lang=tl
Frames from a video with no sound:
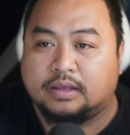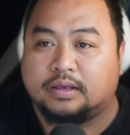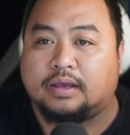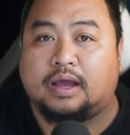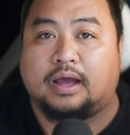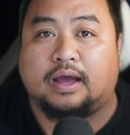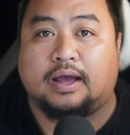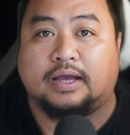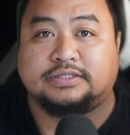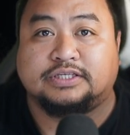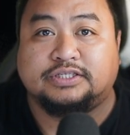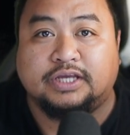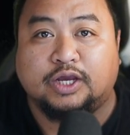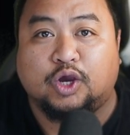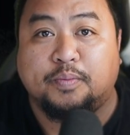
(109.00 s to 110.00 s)
uh,
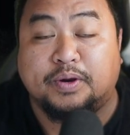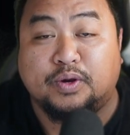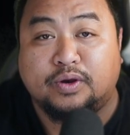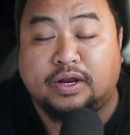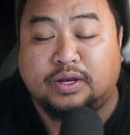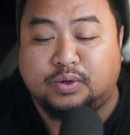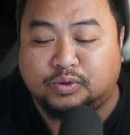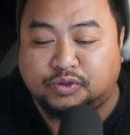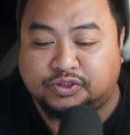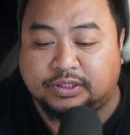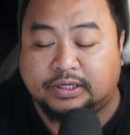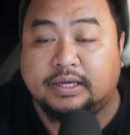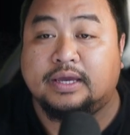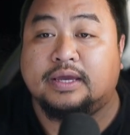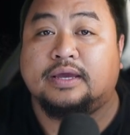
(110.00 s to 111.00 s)
si Jacob adunay
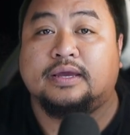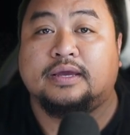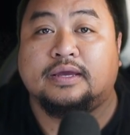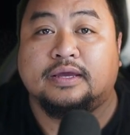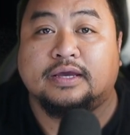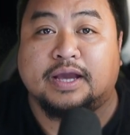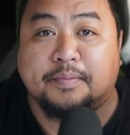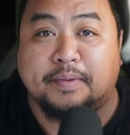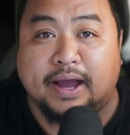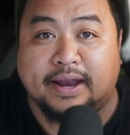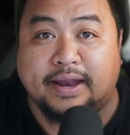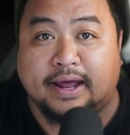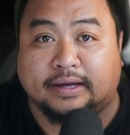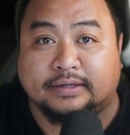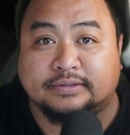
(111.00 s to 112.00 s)
12 ka mga
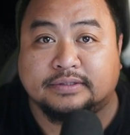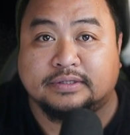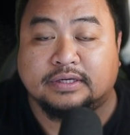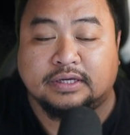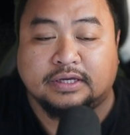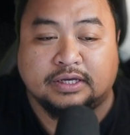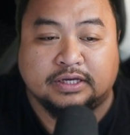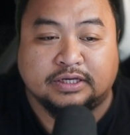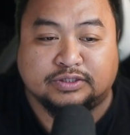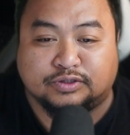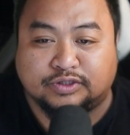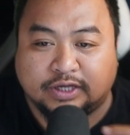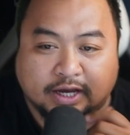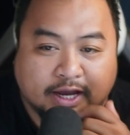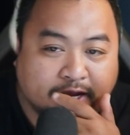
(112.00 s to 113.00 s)
anak. So
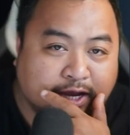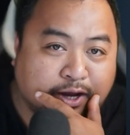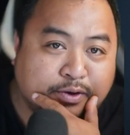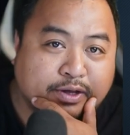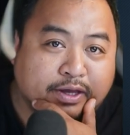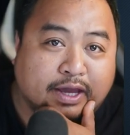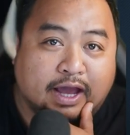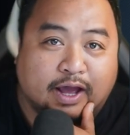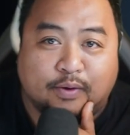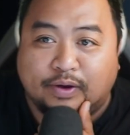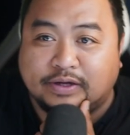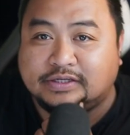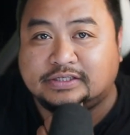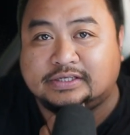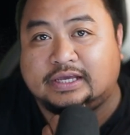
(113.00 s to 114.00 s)
sa kadlaw
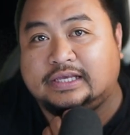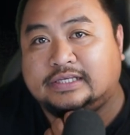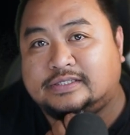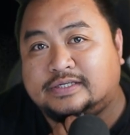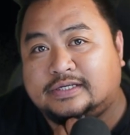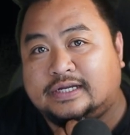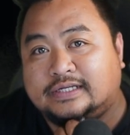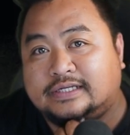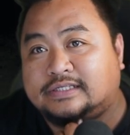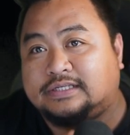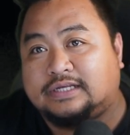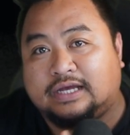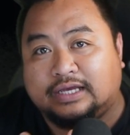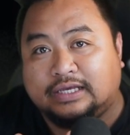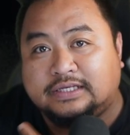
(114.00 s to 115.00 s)
nakigawa siya sa Israel
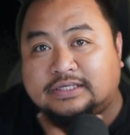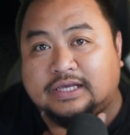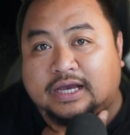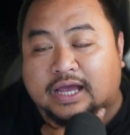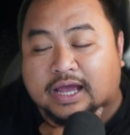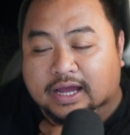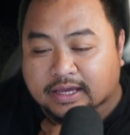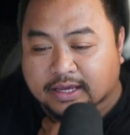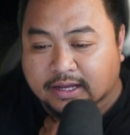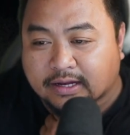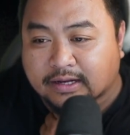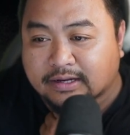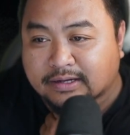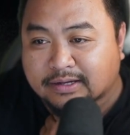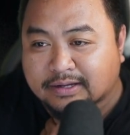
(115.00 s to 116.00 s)
sa isa ka anghel
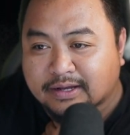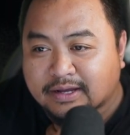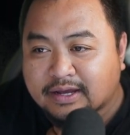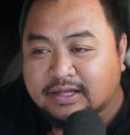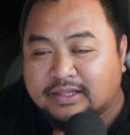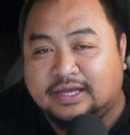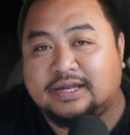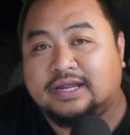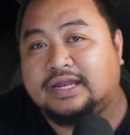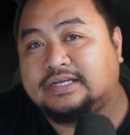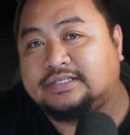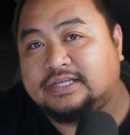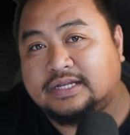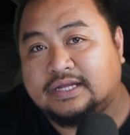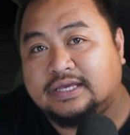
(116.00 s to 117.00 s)
dahil
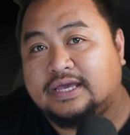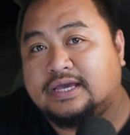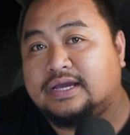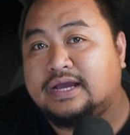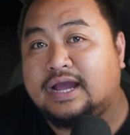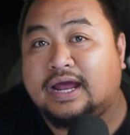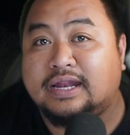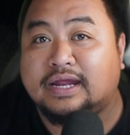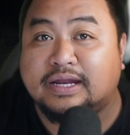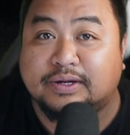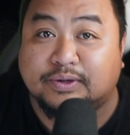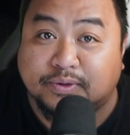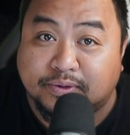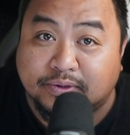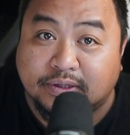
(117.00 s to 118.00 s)
nailista ng iyang ngalan
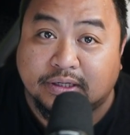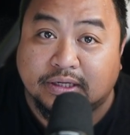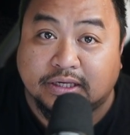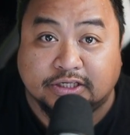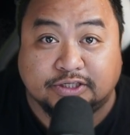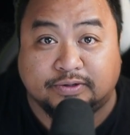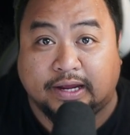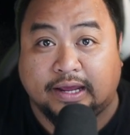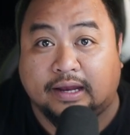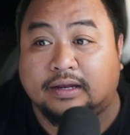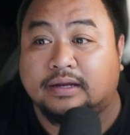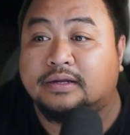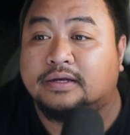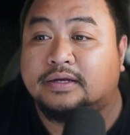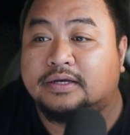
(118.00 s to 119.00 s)
og Israel
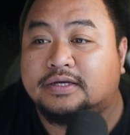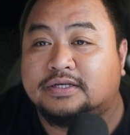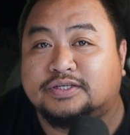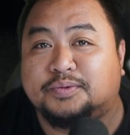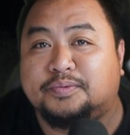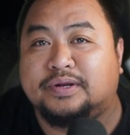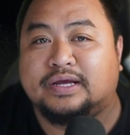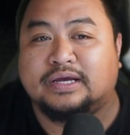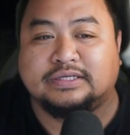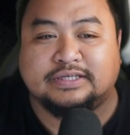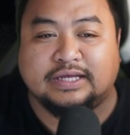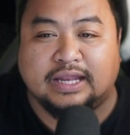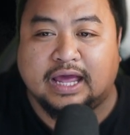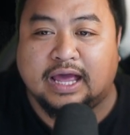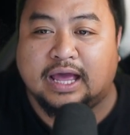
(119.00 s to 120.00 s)
so munang
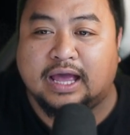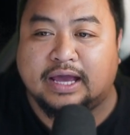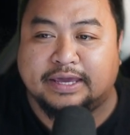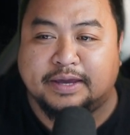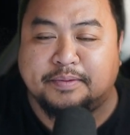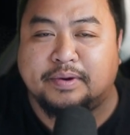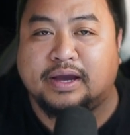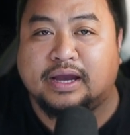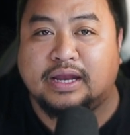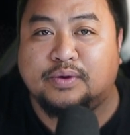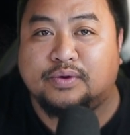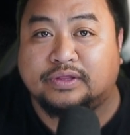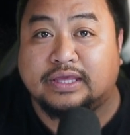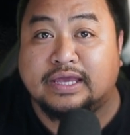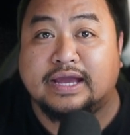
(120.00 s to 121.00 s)
sila ang iyang mga
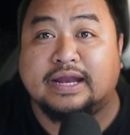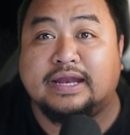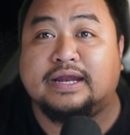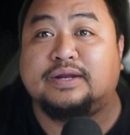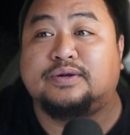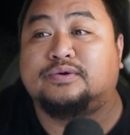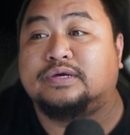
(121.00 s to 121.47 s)
kaliwat gingalan og